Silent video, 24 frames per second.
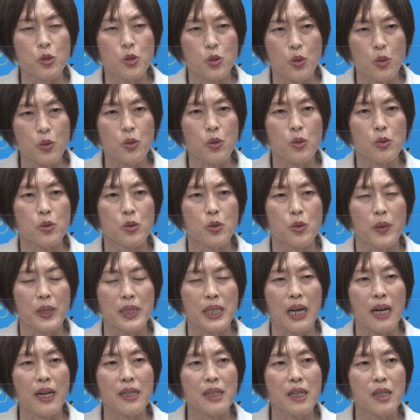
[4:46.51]
償というのは
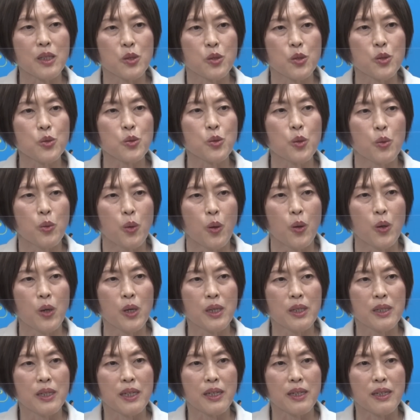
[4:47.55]
長年留保を、
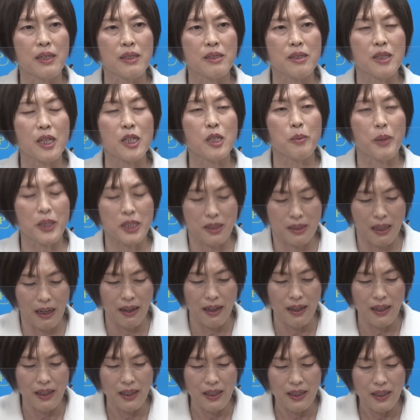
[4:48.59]
えー、してきました。